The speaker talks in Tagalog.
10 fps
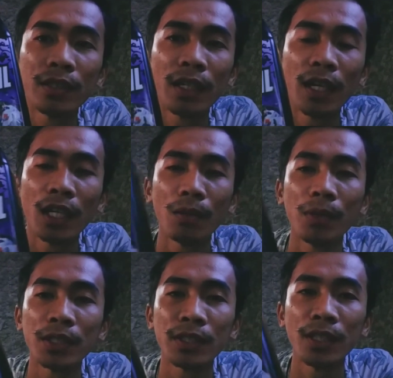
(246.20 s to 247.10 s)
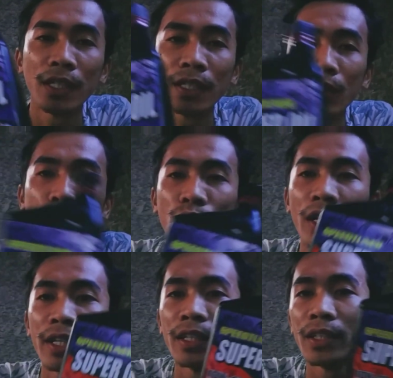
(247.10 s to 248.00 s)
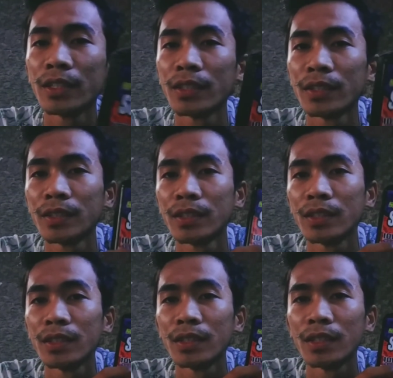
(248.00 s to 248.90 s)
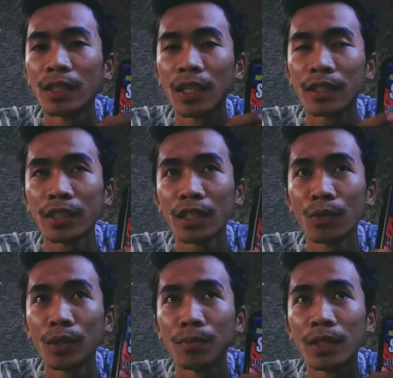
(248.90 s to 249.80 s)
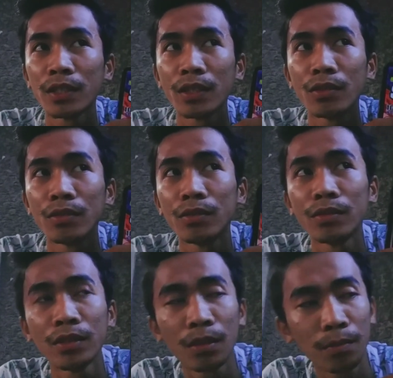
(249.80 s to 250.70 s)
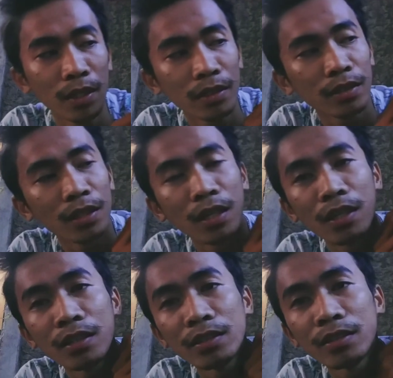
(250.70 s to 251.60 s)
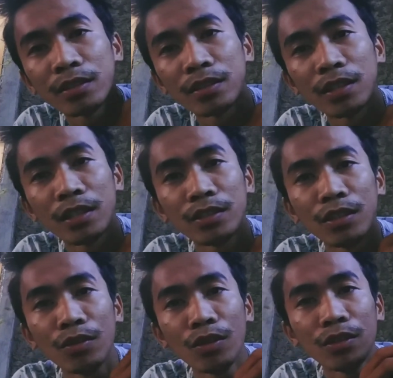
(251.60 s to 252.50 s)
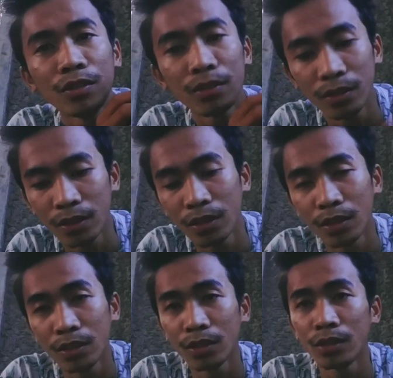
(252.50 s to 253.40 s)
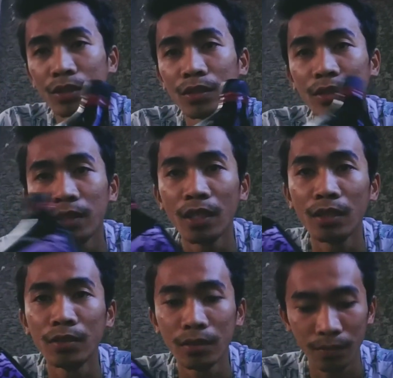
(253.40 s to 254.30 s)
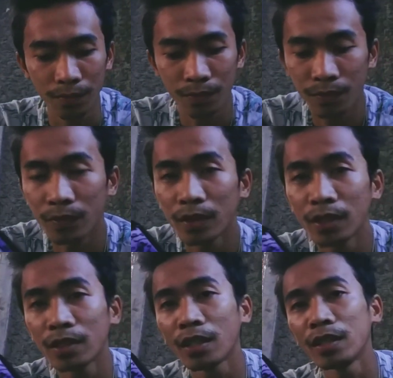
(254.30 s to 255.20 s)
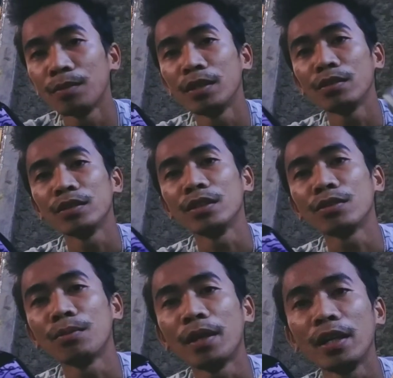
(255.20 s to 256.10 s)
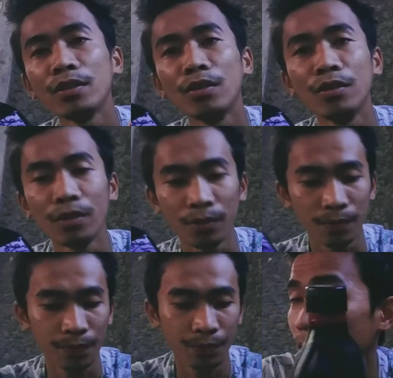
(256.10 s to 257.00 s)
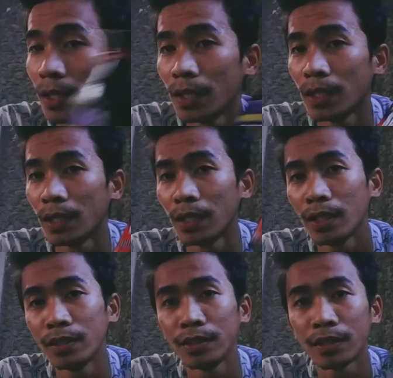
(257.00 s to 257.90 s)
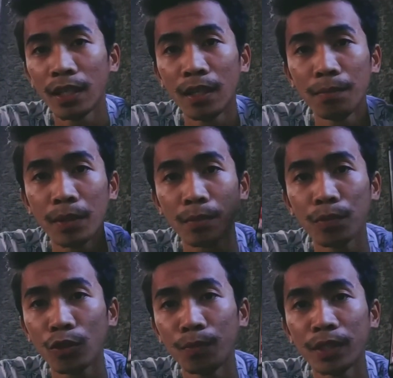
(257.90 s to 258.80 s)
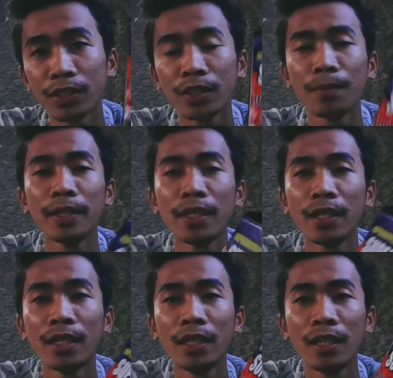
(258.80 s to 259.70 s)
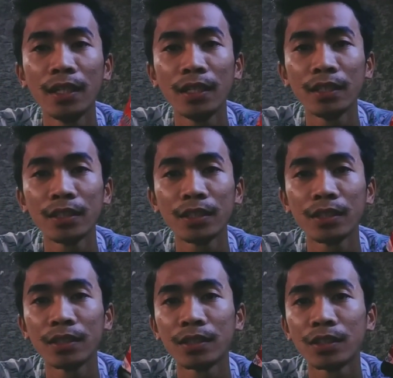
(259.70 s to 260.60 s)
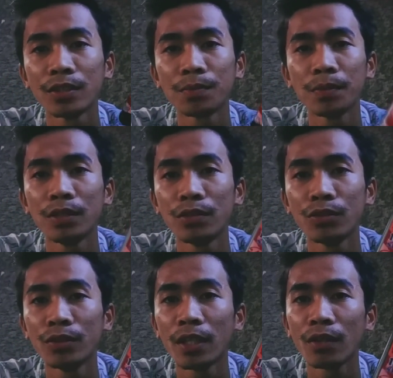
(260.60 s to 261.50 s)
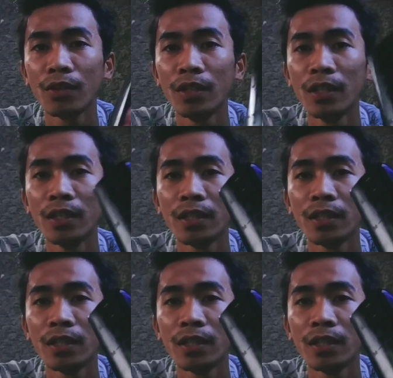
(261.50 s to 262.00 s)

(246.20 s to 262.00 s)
nilalabas niyang kulay. kasi one month ako nagpalit ng engine oil. Then, nag naman ako dito mga idol. No? And sa performance naman ng uh, speed tuner oil,